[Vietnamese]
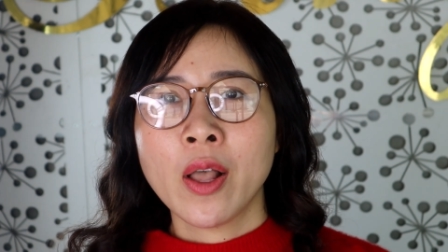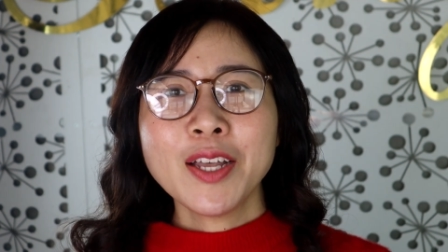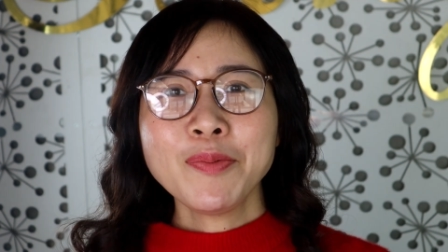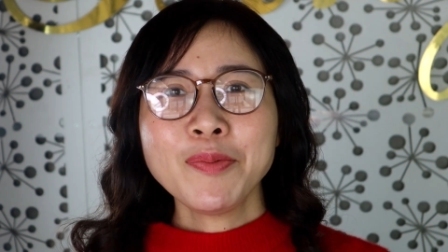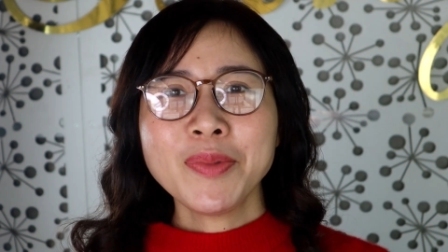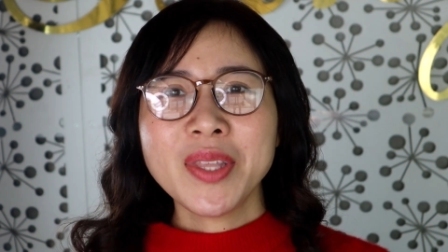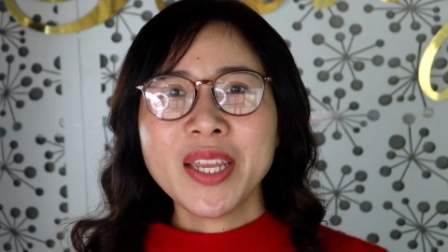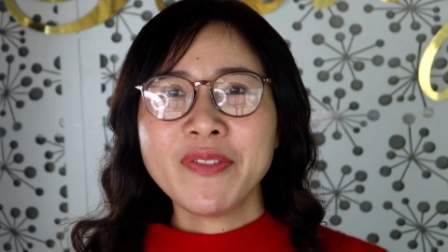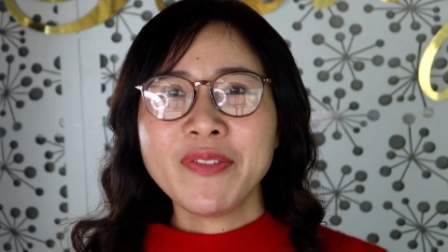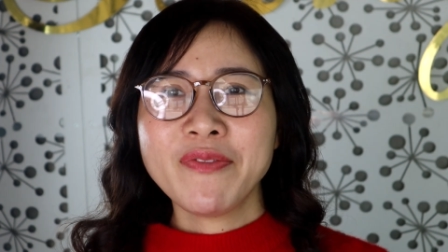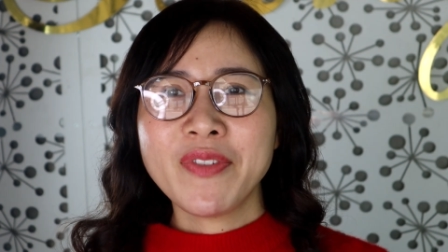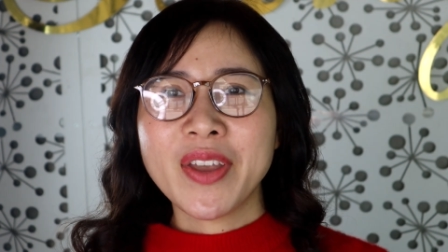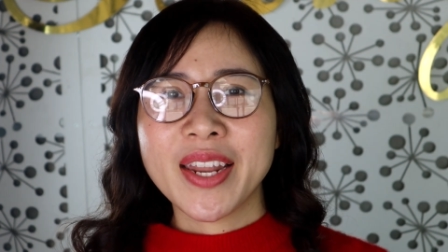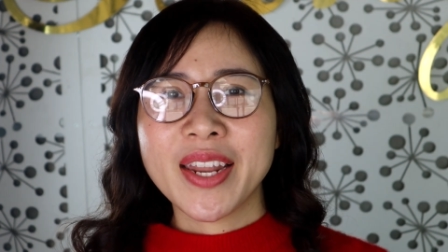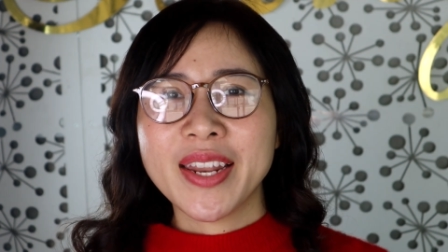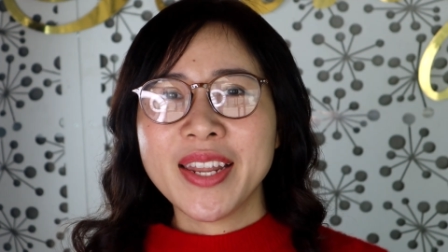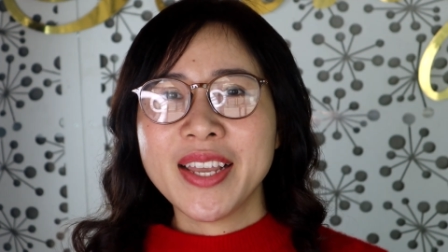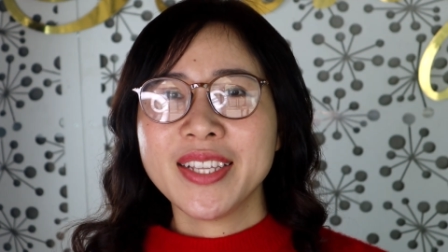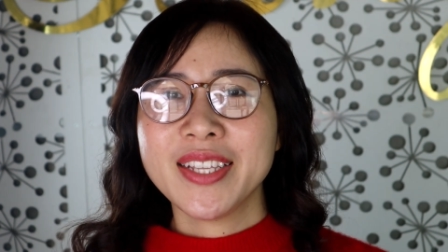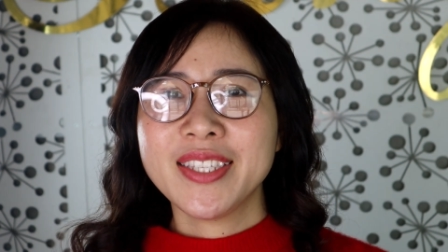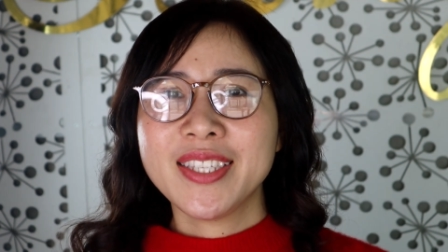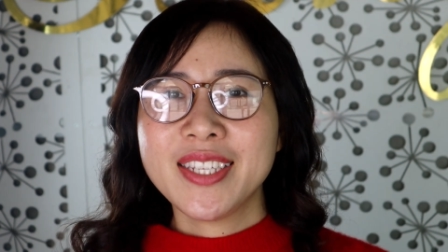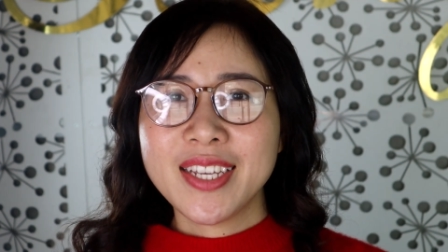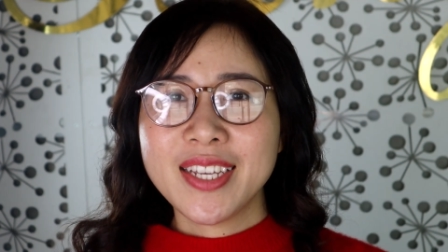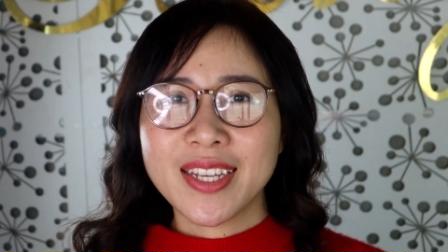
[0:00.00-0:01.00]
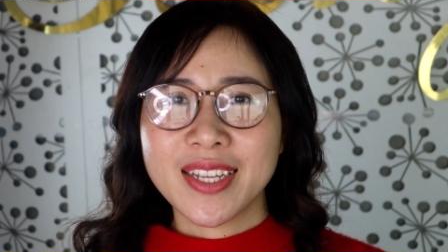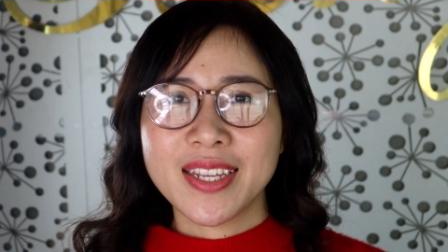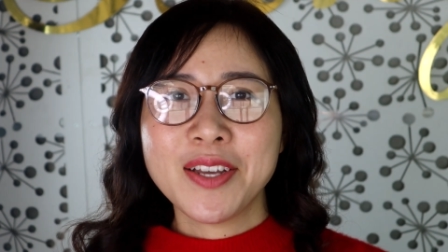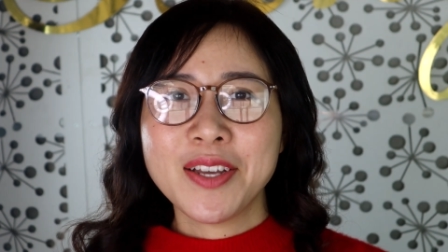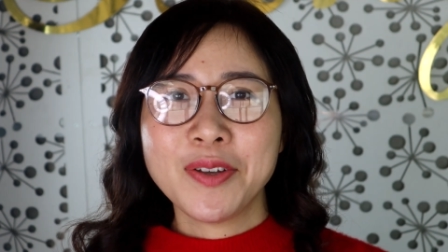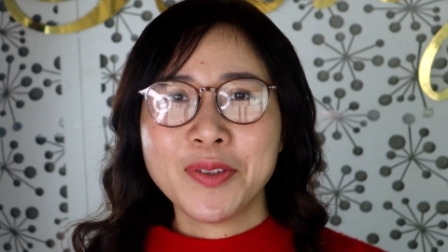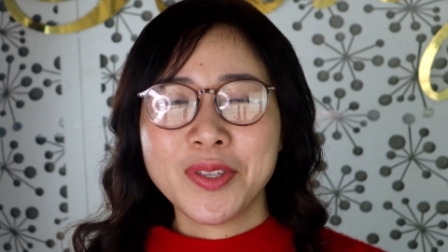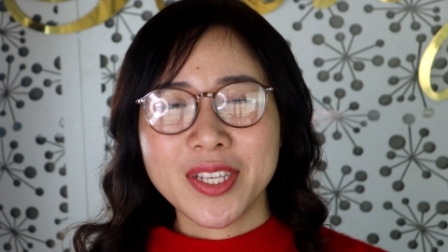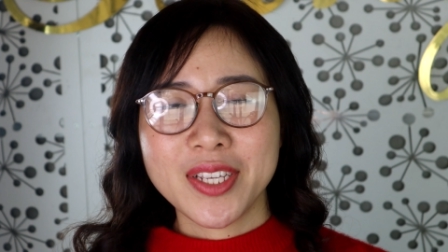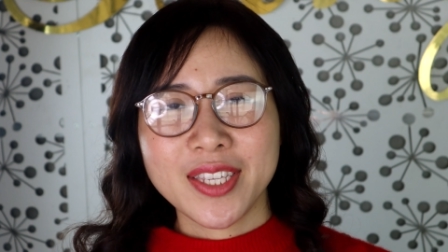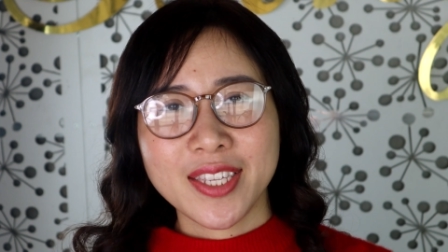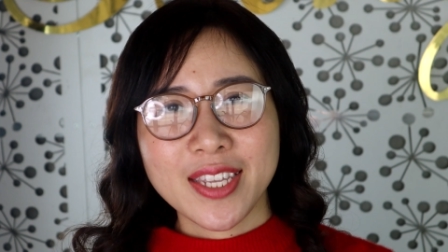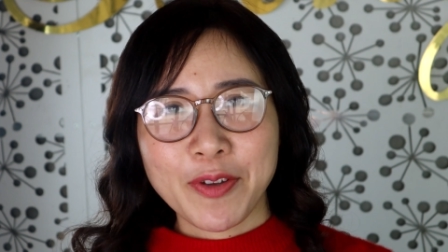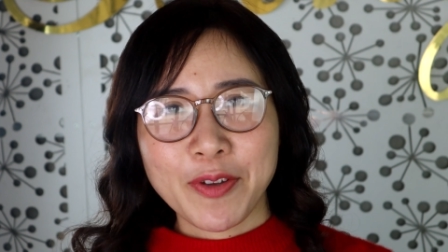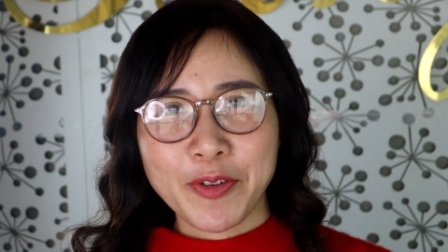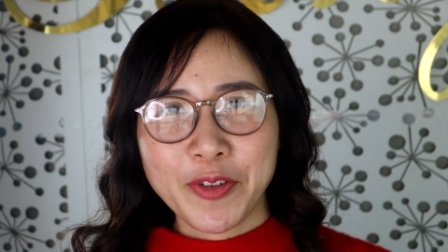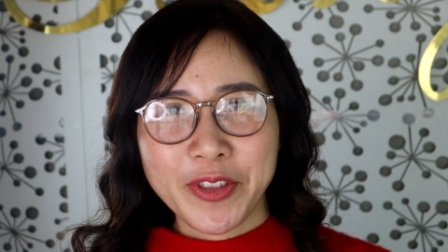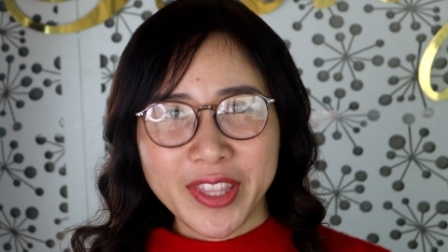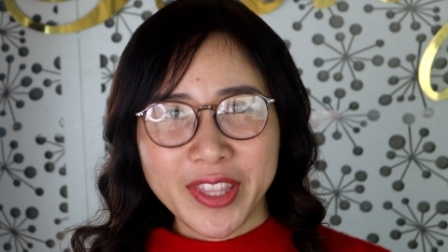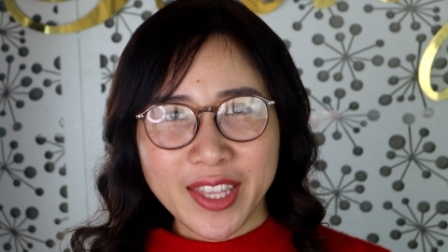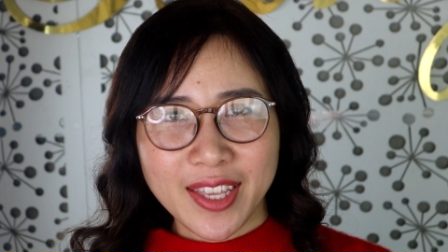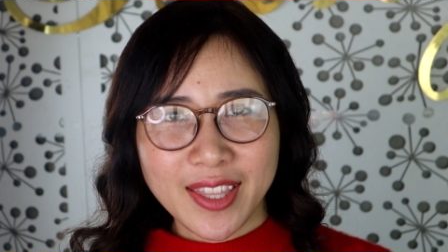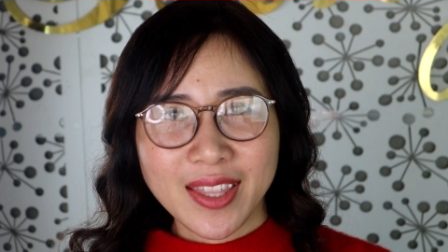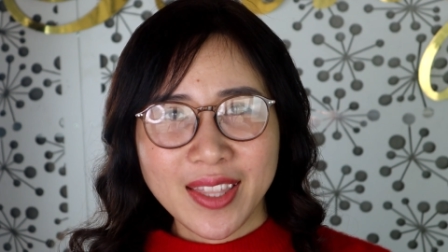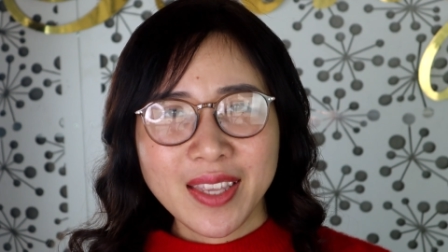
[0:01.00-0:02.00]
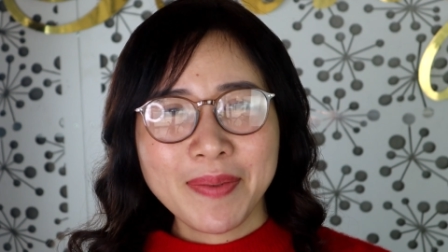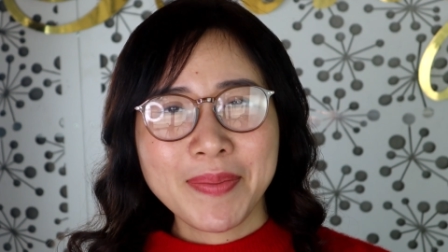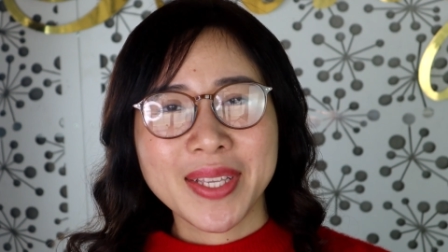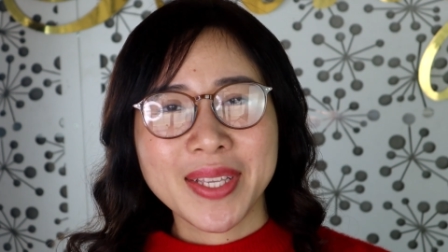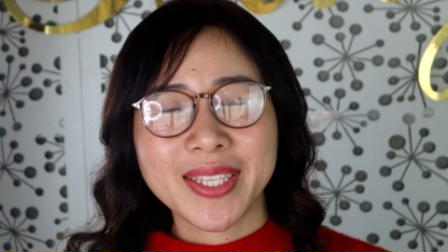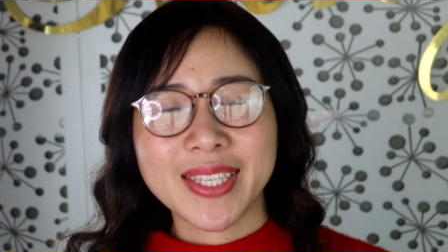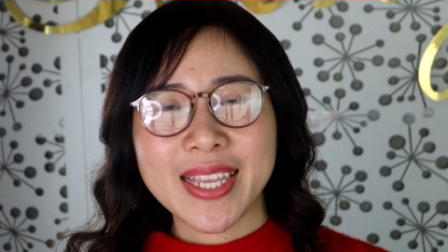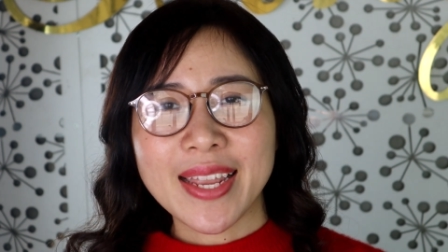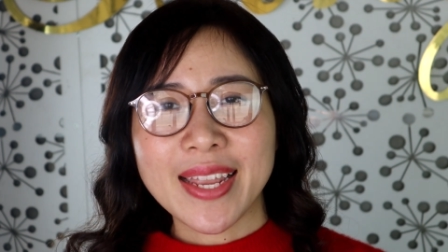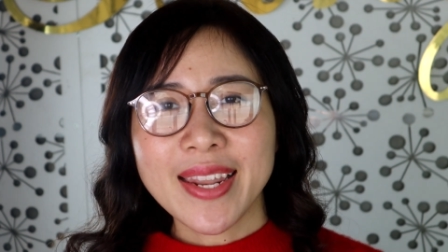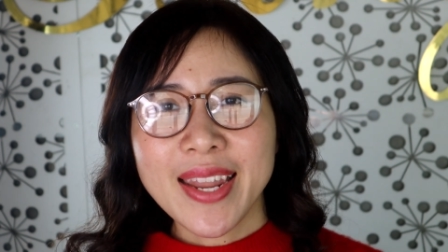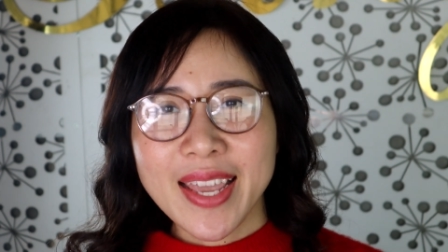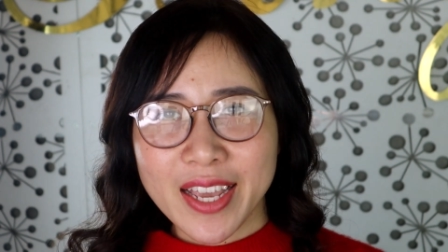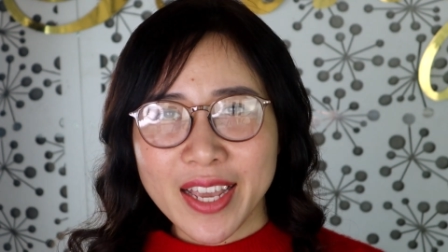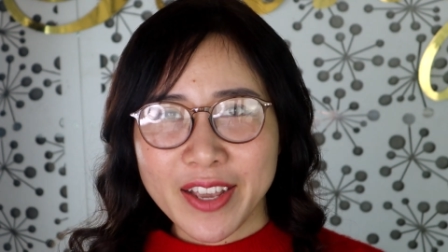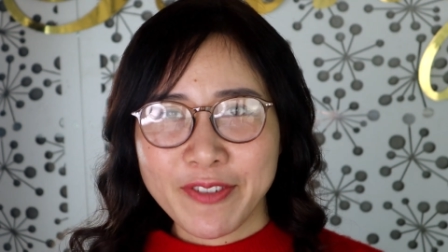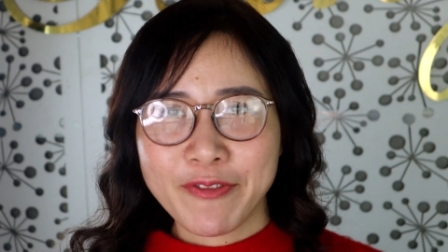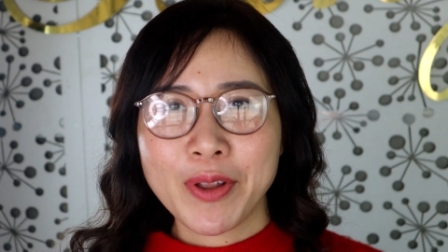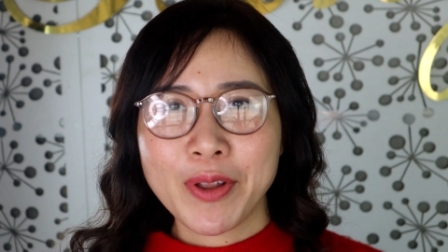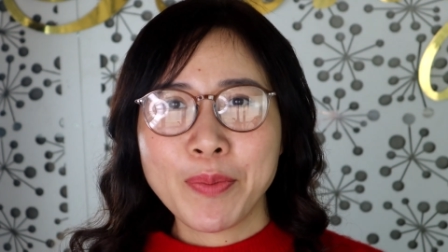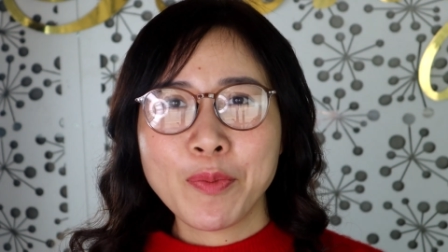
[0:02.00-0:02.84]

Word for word: Thông tin về địa chỉ điều trị sẹo uy tín thì mình sẽ để